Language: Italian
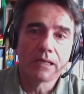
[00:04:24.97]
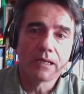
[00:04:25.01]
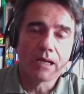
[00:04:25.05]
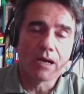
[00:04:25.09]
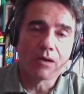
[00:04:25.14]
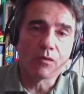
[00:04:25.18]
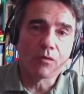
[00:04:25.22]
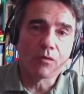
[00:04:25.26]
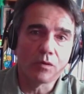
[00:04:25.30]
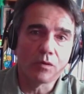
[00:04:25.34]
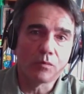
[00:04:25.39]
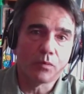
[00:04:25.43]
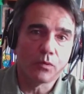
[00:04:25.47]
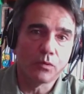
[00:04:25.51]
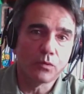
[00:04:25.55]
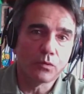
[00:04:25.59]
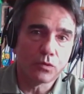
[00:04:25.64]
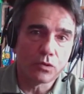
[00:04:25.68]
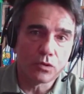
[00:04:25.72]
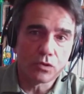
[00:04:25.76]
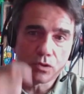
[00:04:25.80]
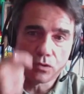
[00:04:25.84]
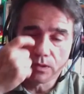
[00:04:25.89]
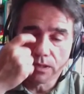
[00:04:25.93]
a
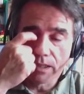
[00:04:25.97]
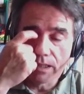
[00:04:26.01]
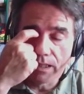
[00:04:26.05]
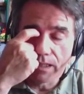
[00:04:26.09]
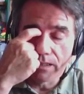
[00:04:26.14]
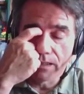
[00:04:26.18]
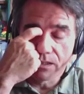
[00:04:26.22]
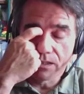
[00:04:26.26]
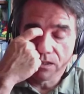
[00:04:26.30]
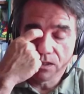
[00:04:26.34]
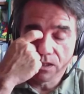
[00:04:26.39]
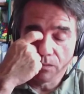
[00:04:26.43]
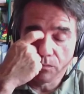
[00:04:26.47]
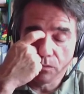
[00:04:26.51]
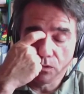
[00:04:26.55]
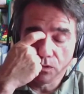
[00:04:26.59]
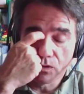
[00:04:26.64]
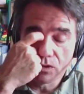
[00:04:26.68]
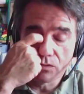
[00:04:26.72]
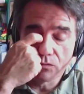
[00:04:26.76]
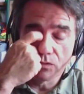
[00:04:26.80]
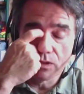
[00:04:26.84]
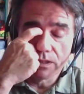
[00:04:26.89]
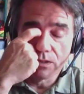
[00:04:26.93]
punto c'è, una, diciamo,
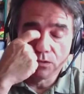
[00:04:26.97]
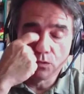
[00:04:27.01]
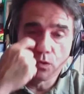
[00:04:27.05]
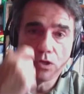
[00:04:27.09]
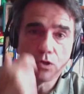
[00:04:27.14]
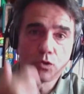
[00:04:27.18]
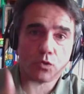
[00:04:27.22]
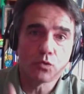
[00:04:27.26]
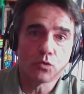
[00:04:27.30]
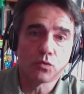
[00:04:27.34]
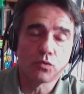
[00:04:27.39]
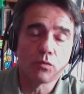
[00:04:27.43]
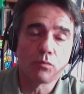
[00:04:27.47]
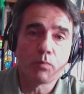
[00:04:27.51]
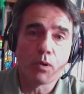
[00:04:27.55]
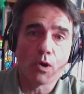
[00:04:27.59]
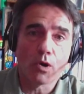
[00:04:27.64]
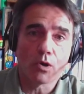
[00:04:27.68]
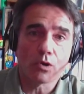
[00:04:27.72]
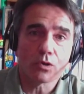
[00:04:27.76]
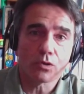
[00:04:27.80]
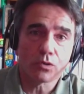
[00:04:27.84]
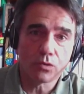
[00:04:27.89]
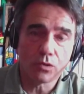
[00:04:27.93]
c'è un, il, il,
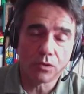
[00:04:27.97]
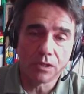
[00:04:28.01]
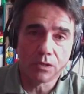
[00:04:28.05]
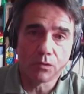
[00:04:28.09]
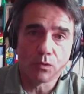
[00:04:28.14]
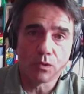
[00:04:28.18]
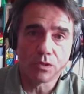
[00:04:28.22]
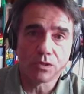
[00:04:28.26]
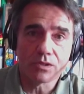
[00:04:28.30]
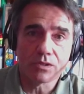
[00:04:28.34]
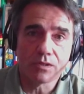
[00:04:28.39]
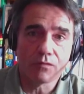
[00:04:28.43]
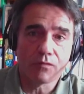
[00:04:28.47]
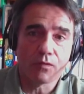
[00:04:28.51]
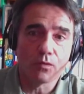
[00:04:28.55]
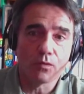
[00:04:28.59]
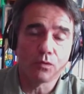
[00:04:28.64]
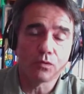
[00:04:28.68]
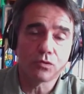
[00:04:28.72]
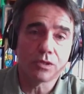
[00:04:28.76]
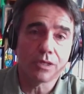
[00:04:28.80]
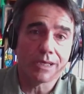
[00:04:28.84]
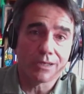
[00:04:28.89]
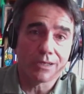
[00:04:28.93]
supporto di questi
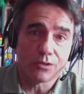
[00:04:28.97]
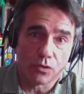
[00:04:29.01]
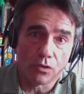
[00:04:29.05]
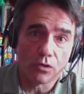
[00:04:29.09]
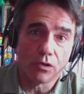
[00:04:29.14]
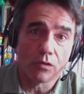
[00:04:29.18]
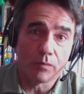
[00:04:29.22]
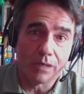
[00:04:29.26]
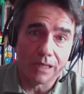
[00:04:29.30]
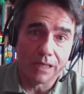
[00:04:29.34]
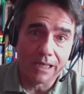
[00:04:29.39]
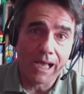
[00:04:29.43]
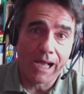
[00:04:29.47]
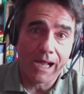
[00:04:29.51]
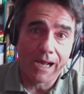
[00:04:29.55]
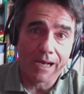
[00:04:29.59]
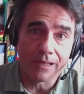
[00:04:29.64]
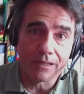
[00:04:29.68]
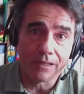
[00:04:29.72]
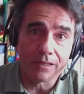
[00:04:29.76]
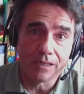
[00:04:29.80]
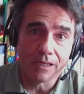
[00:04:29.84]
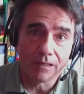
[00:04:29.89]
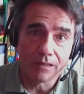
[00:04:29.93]
flussi che sono
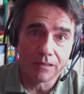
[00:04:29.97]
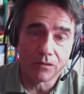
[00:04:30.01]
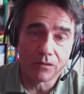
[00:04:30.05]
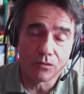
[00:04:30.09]
miliardi, eh?